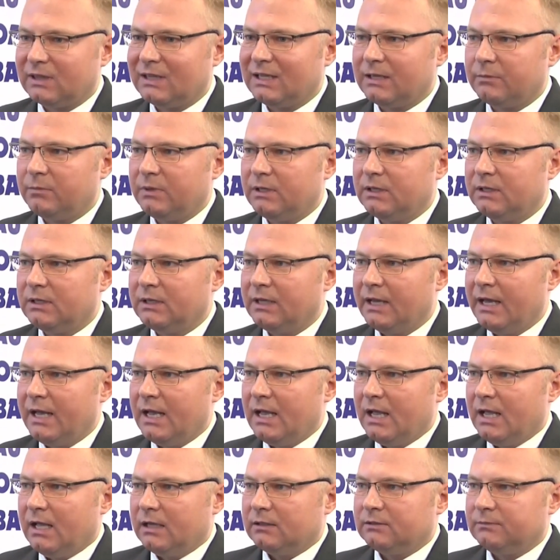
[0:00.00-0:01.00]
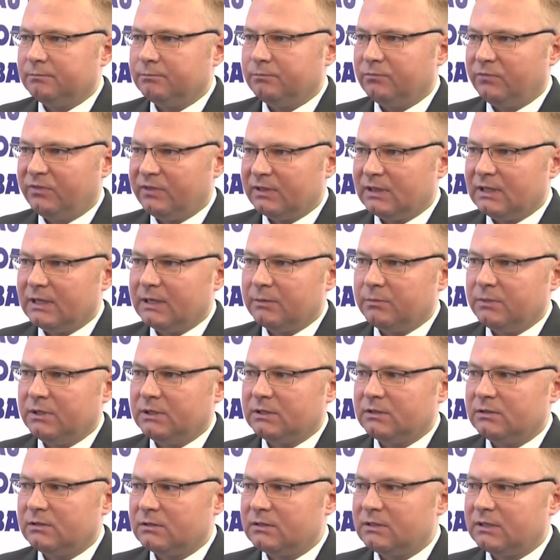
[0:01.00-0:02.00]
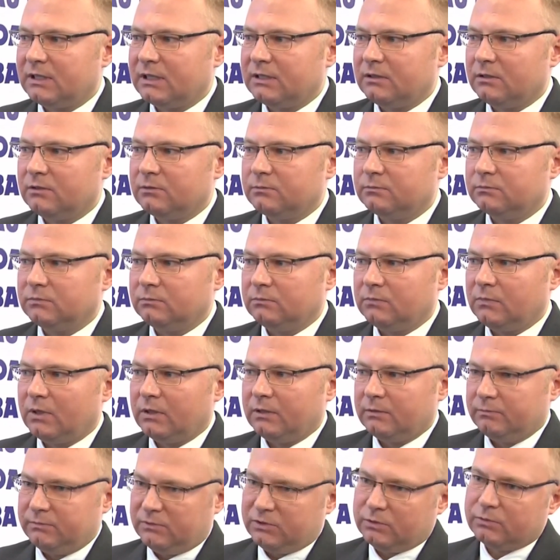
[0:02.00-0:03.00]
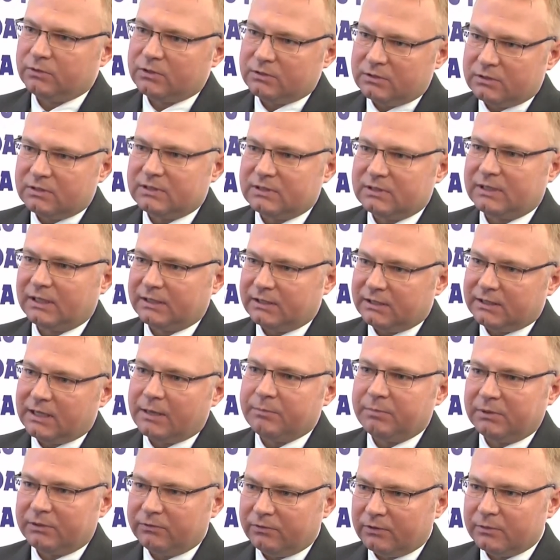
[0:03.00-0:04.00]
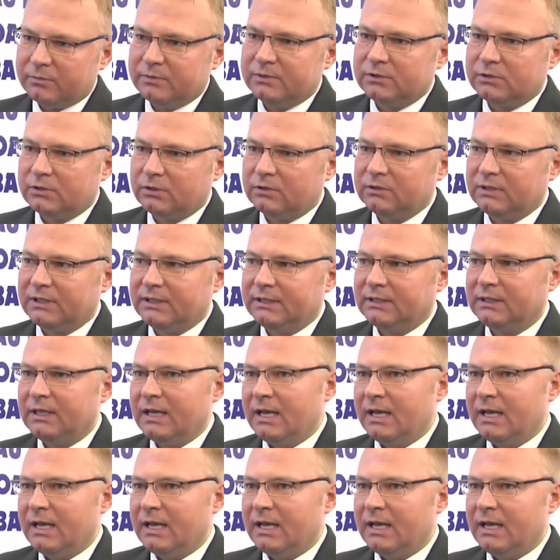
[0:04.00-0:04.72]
Ở chiều ngược lại, chúng tôi có những công nghệ hiện đại có thể hỗ trợ việc làm nông nghiệp.